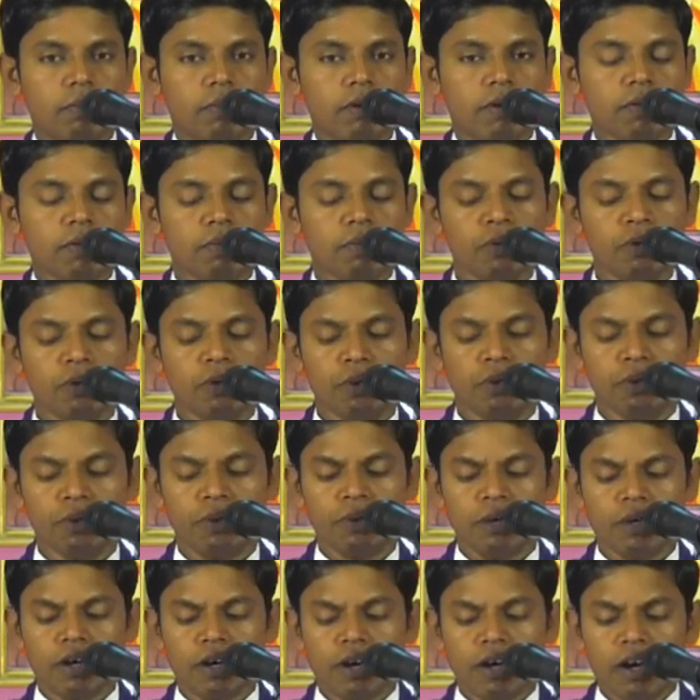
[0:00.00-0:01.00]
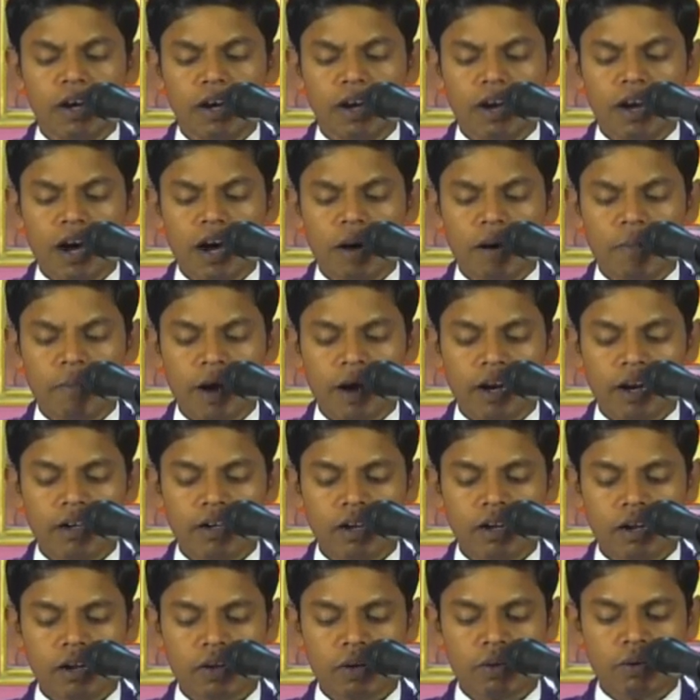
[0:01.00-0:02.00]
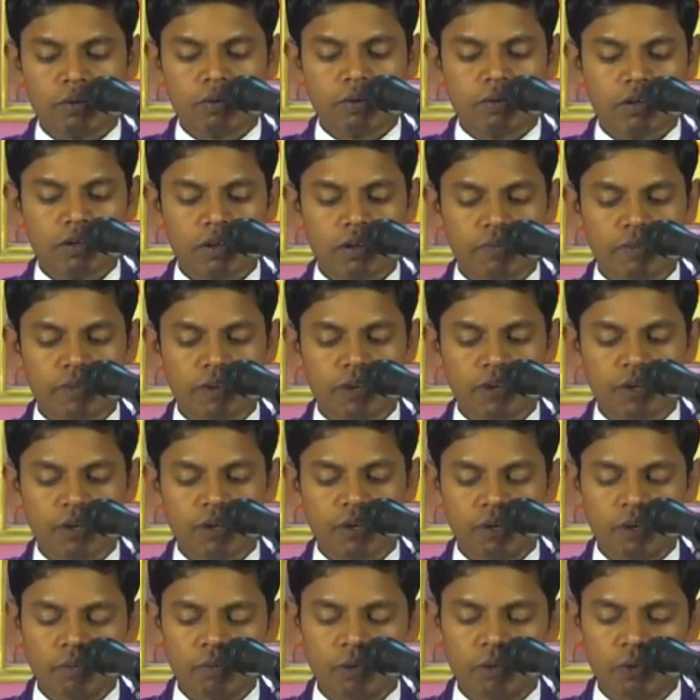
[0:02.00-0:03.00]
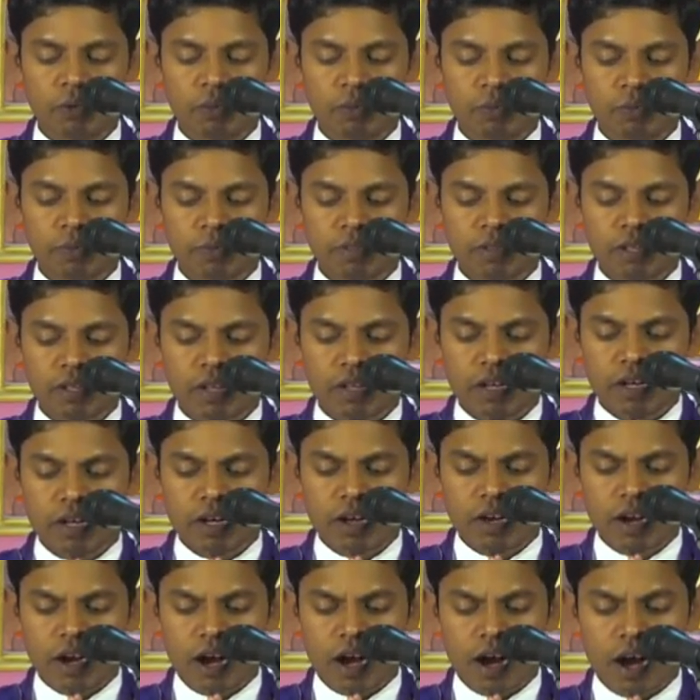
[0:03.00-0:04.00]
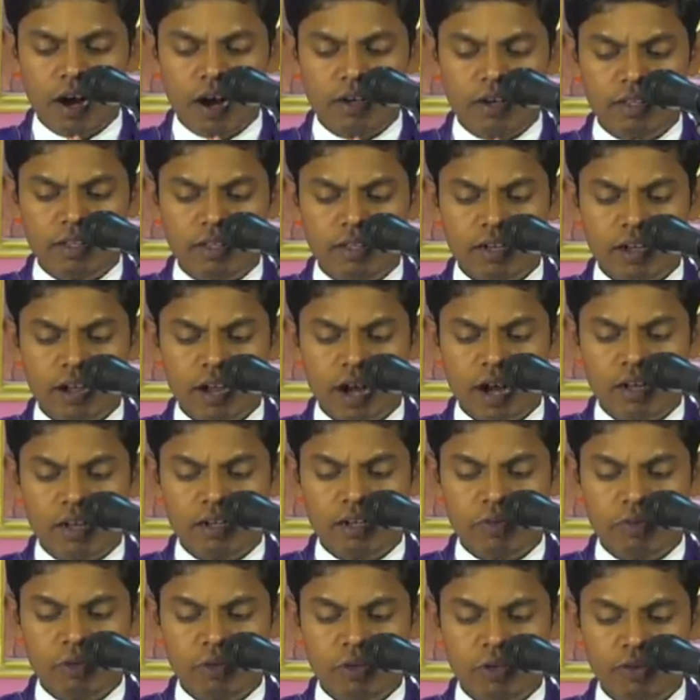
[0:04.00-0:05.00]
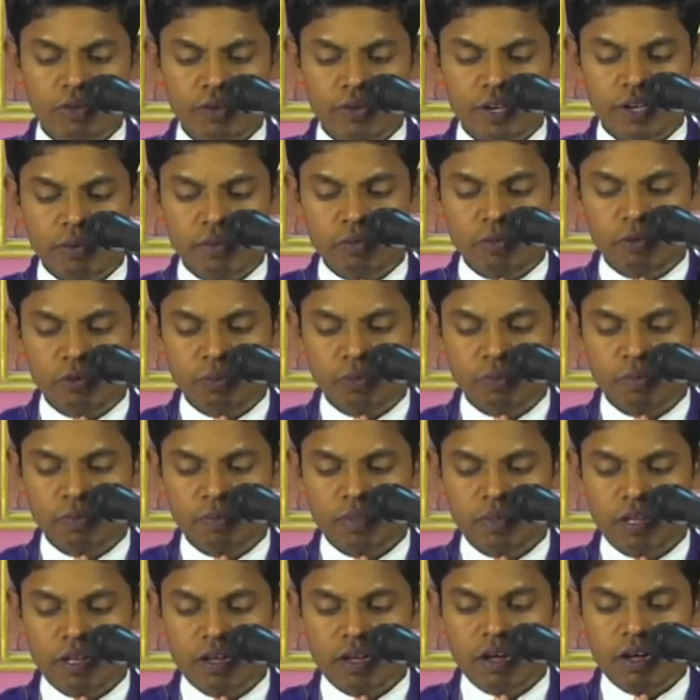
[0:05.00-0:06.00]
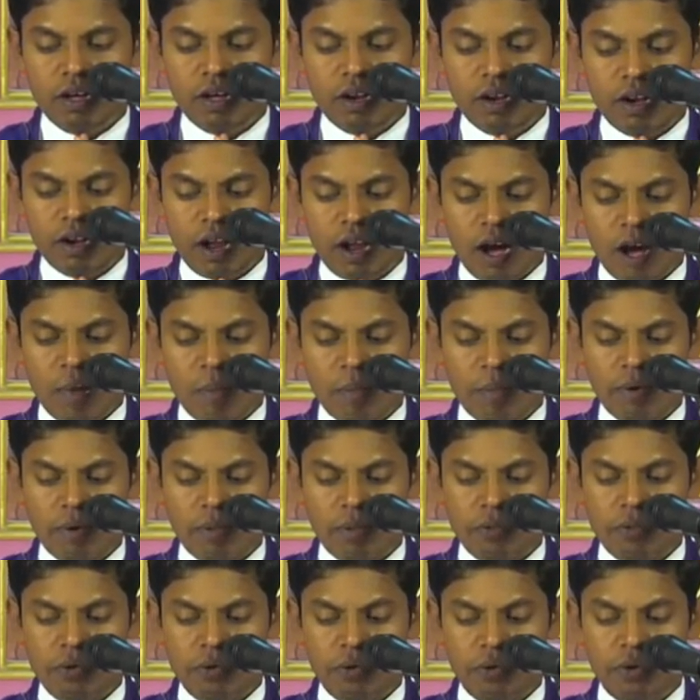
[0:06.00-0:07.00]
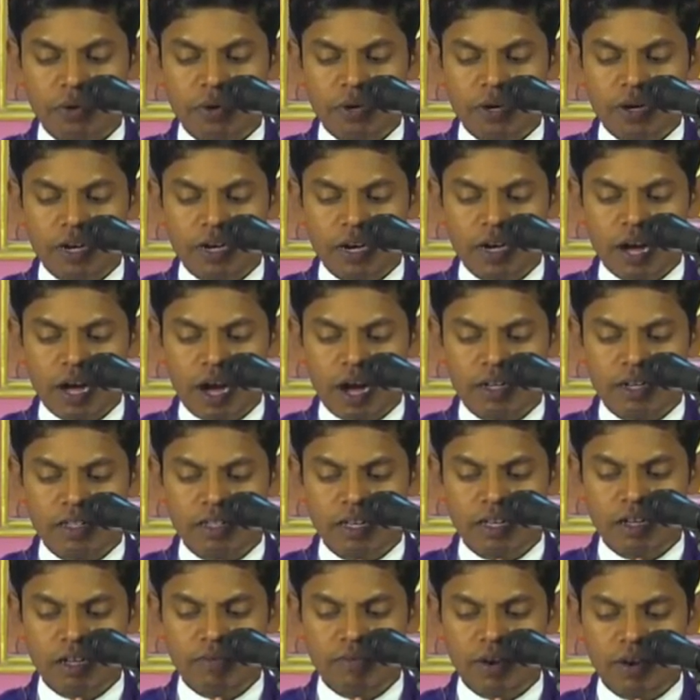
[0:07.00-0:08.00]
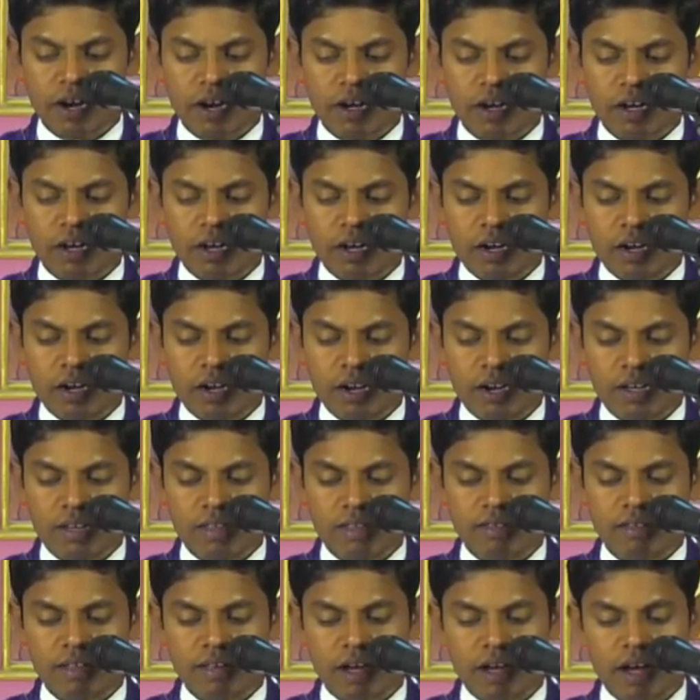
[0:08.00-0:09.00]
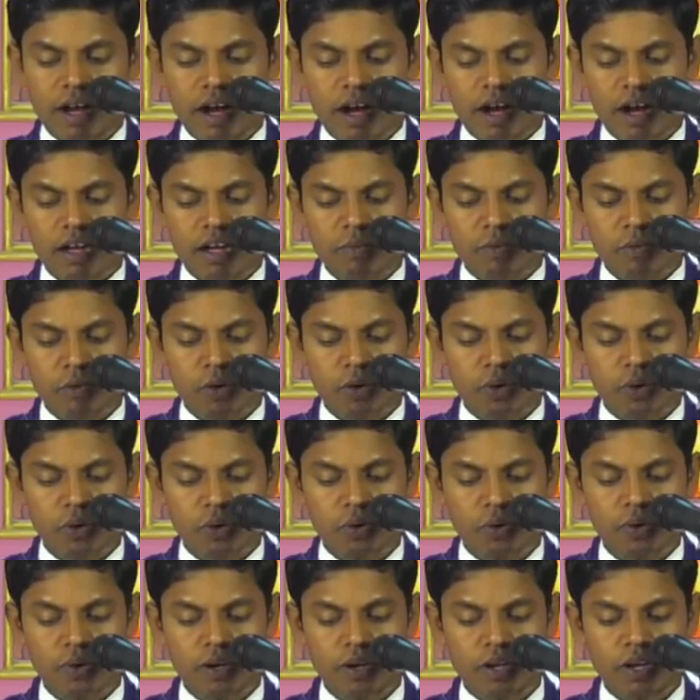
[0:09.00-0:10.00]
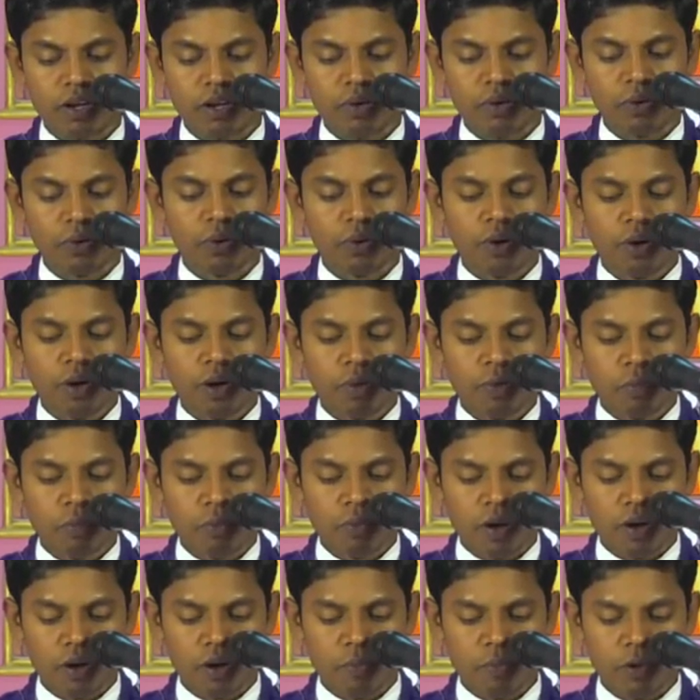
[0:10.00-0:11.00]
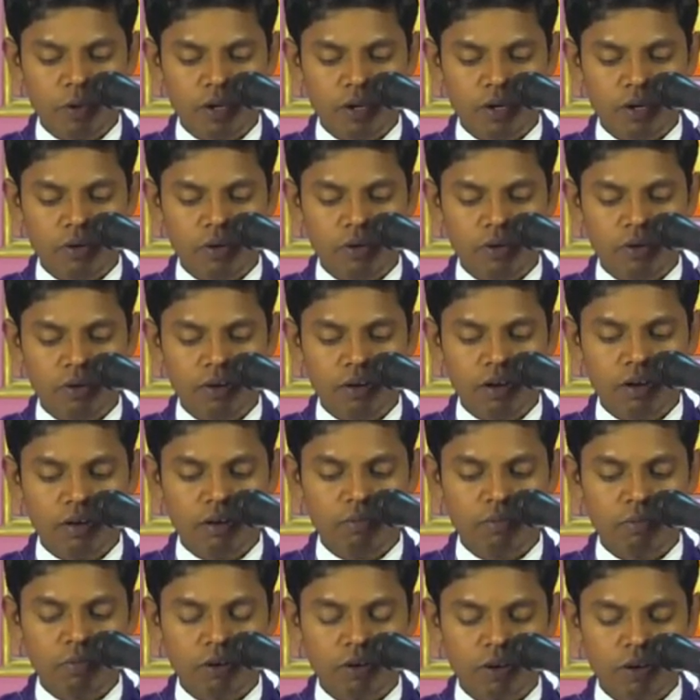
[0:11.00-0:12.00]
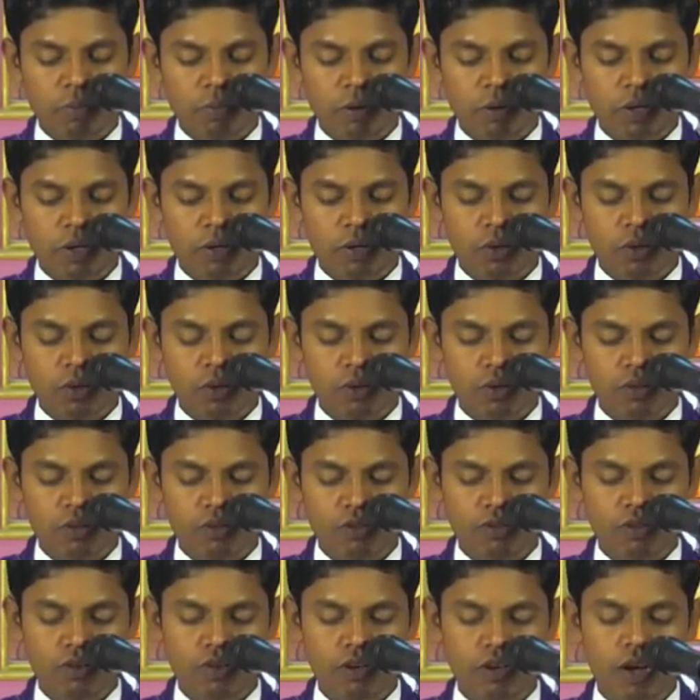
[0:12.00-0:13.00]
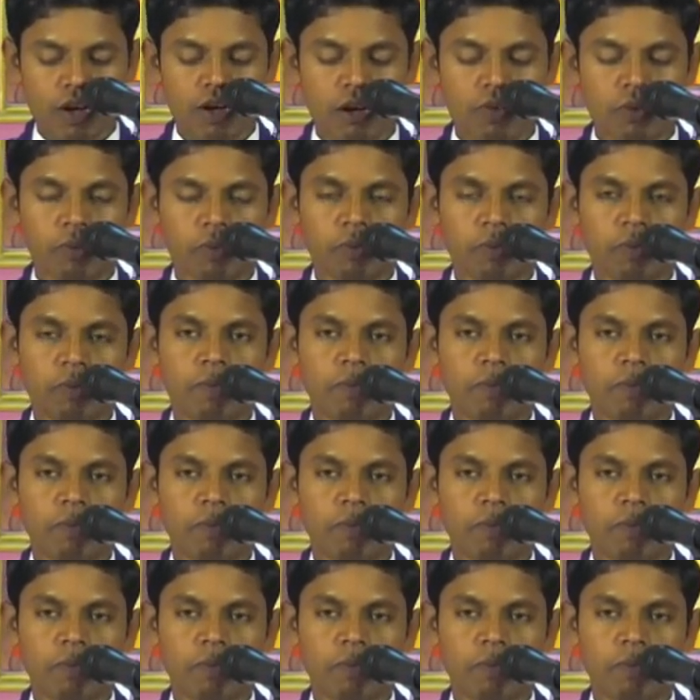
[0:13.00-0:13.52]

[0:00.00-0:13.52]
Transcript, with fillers: ప్రభు నా మాటలకు చెవియొగ్గము నా ఆర్తనాదమును వినుము నా ప్రభు నా దేవ నీ సహాయము కొరకు నేను మొరపెట్టు మొరపెట్టుకొనిస్తున్నాను